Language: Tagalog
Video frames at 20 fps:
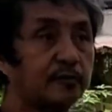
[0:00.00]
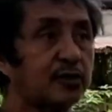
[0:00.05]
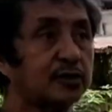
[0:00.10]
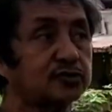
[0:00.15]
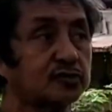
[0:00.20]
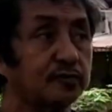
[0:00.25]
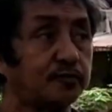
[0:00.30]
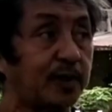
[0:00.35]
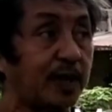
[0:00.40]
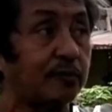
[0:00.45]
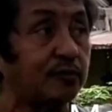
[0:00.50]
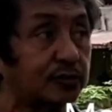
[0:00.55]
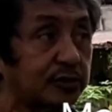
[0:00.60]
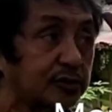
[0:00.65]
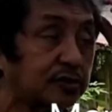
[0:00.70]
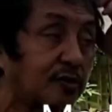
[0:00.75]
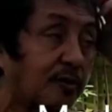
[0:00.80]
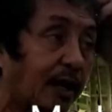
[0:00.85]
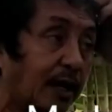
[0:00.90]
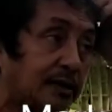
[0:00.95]
marasumpay mo
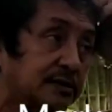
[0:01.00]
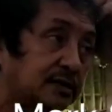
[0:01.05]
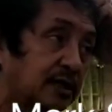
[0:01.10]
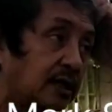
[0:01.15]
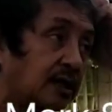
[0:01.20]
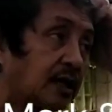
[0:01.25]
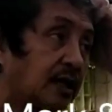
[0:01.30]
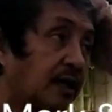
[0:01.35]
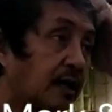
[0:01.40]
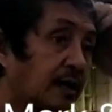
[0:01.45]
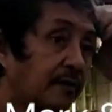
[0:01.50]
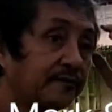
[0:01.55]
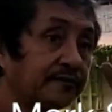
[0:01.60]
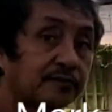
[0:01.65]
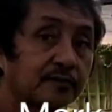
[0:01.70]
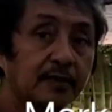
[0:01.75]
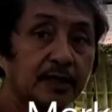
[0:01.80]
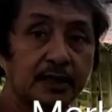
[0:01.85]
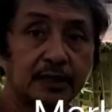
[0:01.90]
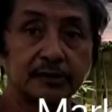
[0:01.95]
dito ba nga
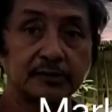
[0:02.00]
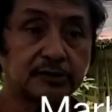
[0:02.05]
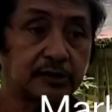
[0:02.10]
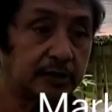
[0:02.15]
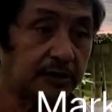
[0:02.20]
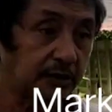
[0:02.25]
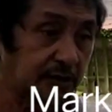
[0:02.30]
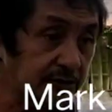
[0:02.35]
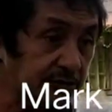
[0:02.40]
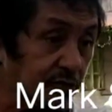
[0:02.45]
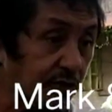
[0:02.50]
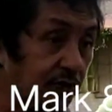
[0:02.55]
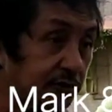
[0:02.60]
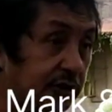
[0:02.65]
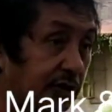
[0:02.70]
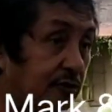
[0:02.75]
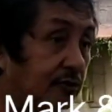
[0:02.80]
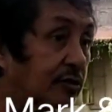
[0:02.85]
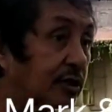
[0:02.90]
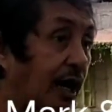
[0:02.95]

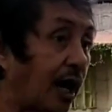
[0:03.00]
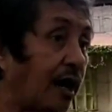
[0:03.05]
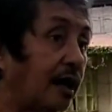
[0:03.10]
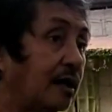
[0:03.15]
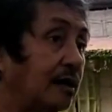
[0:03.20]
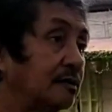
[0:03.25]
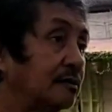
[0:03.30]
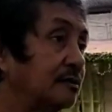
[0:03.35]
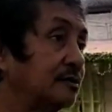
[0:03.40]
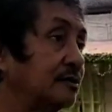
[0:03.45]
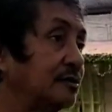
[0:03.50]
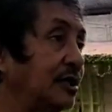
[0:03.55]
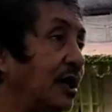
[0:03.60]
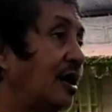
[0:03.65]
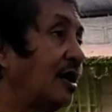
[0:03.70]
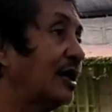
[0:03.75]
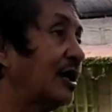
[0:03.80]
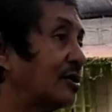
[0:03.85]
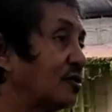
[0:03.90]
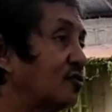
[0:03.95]
isugot na ko ka nga
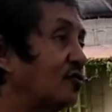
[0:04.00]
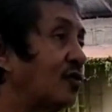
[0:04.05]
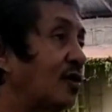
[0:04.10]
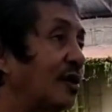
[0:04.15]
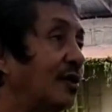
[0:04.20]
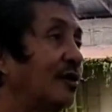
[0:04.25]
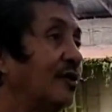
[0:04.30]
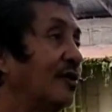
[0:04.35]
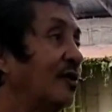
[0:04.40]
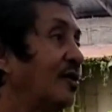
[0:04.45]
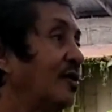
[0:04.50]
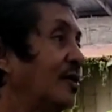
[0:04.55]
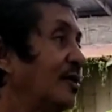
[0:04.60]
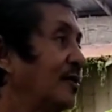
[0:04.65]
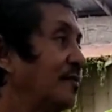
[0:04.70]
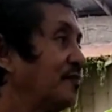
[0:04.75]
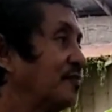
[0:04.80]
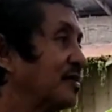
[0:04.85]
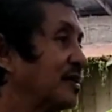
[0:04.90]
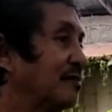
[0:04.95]
karon mo
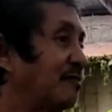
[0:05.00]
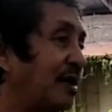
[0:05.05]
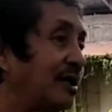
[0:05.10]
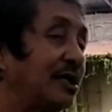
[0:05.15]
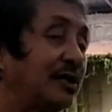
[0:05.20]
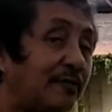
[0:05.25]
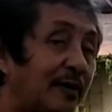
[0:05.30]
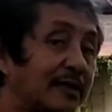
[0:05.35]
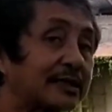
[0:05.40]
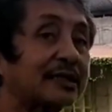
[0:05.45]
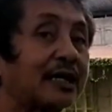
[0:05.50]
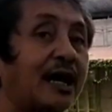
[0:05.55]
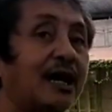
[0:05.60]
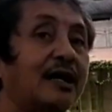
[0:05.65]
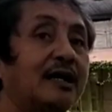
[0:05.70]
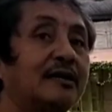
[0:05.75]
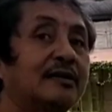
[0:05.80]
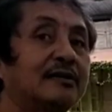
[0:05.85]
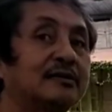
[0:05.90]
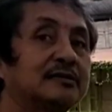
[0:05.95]
balibad
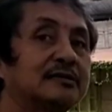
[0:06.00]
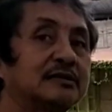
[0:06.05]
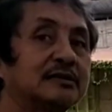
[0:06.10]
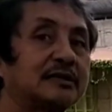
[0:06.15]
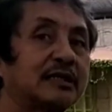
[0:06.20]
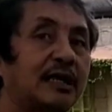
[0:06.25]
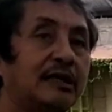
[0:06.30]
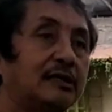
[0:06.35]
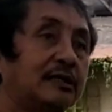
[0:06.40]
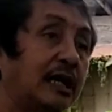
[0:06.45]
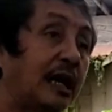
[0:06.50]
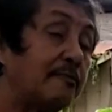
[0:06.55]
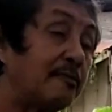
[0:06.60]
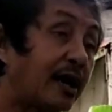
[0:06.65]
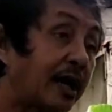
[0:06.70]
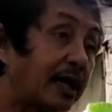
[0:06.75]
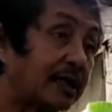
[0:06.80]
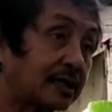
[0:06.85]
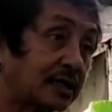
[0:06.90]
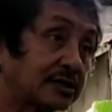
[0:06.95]
ka kay
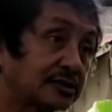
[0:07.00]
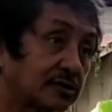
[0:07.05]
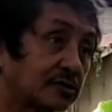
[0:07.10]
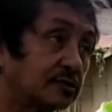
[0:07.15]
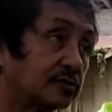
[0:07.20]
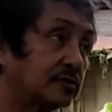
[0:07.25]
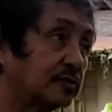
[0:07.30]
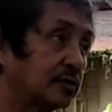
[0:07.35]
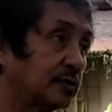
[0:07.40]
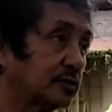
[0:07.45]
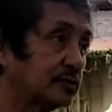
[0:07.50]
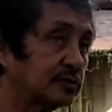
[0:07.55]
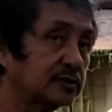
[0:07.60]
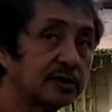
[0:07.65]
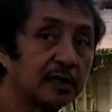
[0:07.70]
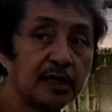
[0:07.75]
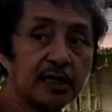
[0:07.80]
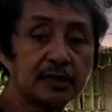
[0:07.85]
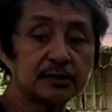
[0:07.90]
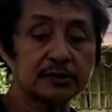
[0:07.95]
naman kay rason so
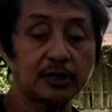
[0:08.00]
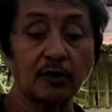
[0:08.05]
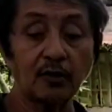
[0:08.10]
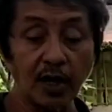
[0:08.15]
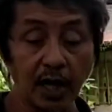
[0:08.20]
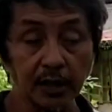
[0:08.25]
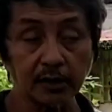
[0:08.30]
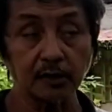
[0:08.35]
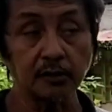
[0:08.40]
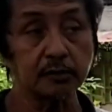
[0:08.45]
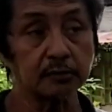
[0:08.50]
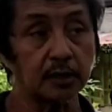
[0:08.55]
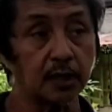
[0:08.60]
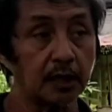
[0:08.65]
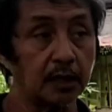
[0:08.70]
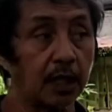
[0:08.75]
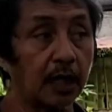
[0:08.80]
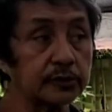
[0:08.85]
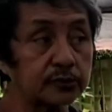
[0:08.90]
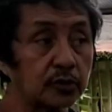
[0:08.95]
tawhanon
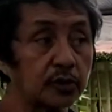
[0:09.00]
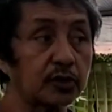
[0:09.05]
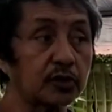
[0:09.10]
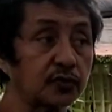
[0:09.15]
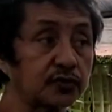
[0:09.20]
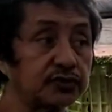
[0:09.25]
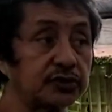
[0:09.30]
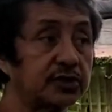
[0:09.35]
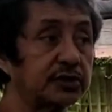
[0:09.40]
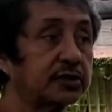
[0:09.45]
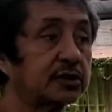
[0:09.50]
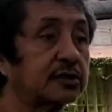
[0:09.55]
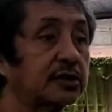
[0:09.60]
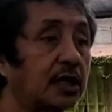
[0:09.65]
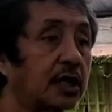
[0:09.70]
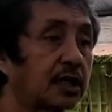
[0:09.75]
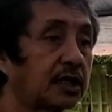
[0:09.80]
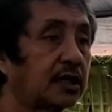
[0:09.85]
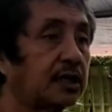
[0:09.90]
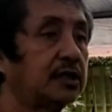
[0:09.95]
ato i-consider
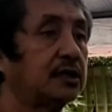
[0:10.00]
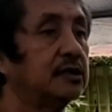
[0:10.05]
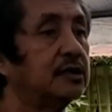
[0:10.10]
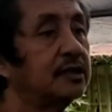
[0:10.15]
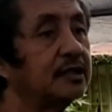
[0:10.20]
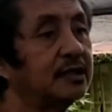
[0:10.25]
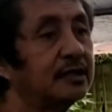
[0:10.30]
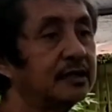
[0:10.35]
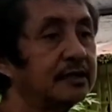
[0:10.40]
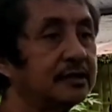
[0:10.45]
na kay